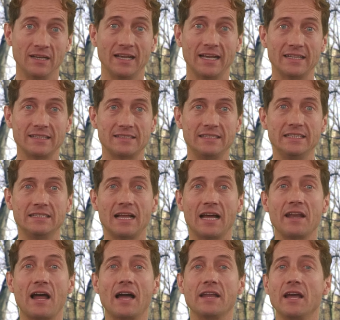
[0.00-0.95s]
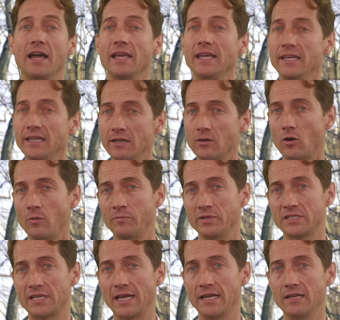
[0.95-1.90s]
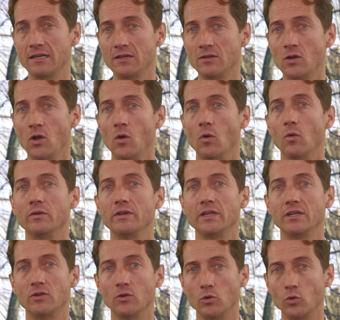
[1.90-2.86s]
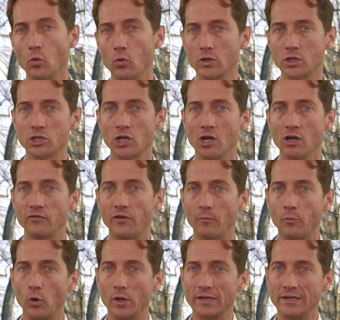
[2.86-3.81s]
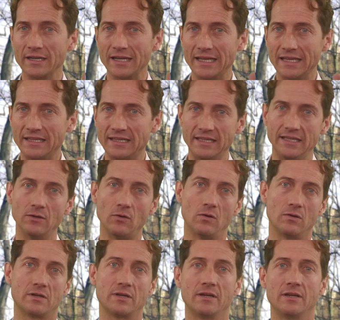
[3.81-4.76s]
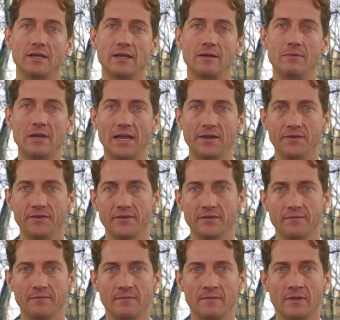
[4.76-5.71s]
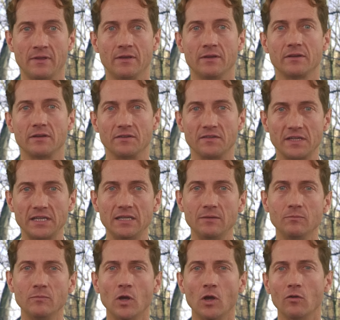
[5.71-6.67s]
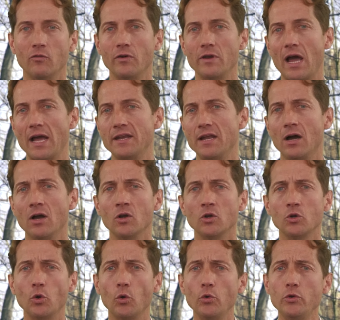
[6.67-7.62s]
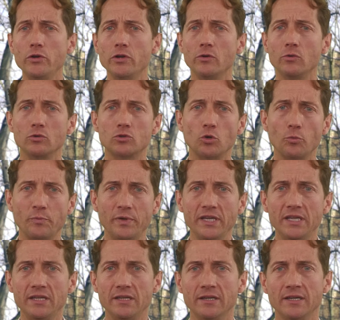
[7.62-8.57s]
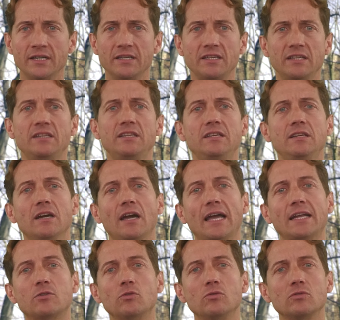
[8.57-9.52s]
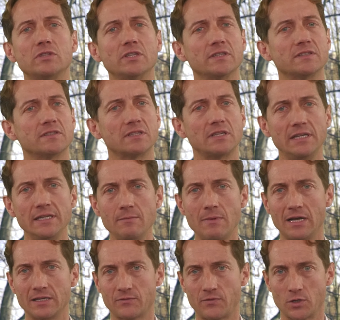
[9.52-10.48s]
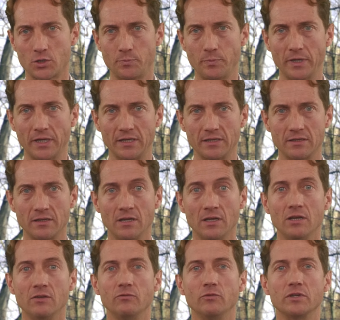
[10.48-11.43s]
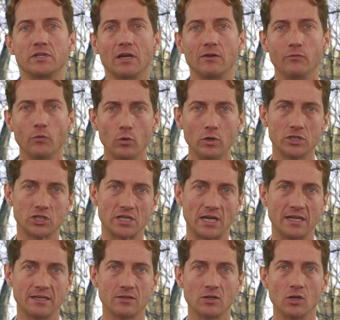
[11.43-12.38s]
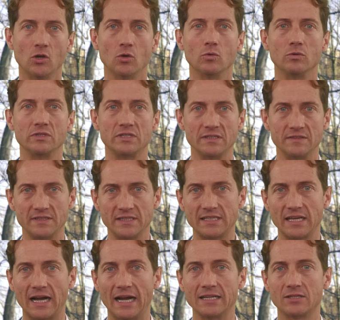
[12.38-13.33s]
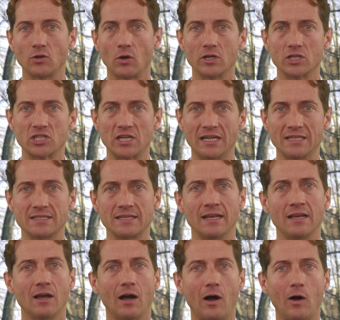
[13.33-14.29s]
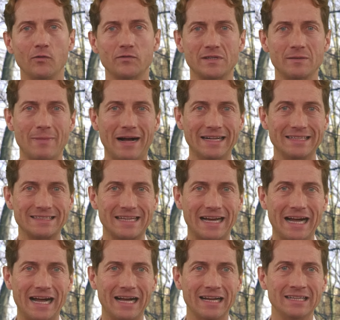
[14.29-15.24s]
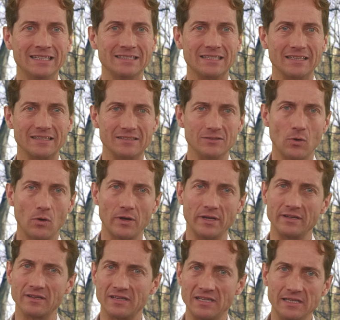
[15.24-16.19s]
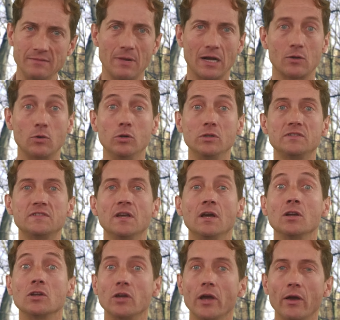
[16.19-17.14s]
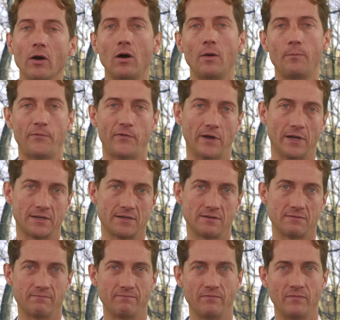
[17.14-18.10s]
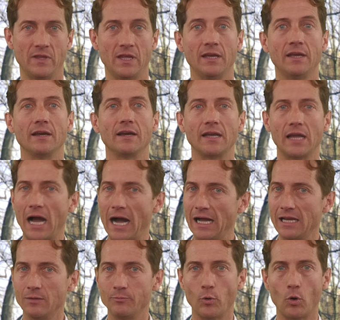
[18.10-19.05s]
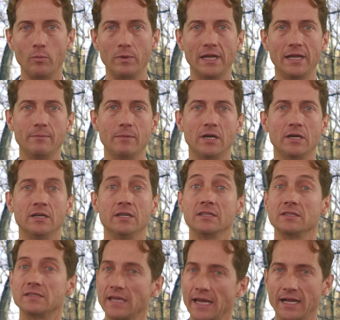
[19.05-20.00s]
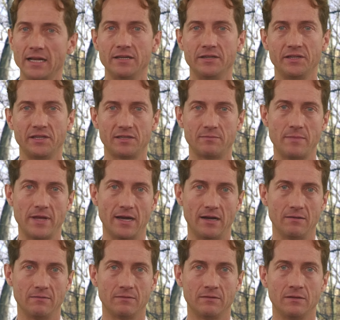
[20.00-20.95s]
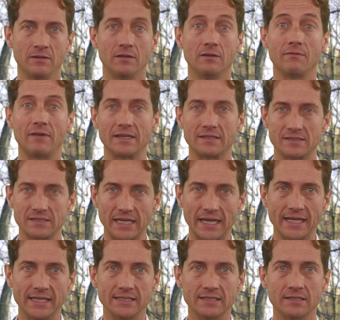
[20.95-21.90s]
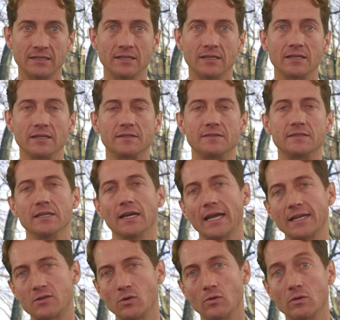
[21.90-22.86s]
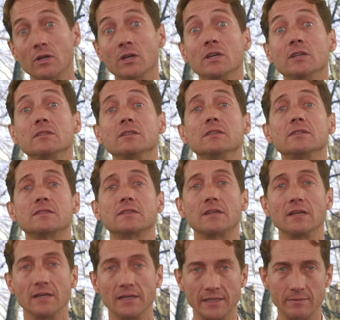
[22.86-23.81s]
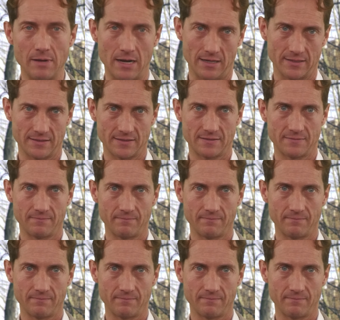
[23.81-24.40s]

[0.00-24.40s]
Es liegt an einer inkompetenten und ideologisch verbohrten Regierung im Land. Getrieben von einer grünen Utopie, die die Rettung des Klimas verspricht, wird der Wohlstand und die Sicherheit Deutschlands auf dem Altar des neuen Klimakults geopfert. Reale Probleme zählen nicht mehr. Was zählt, ist die Rettung des Klimas.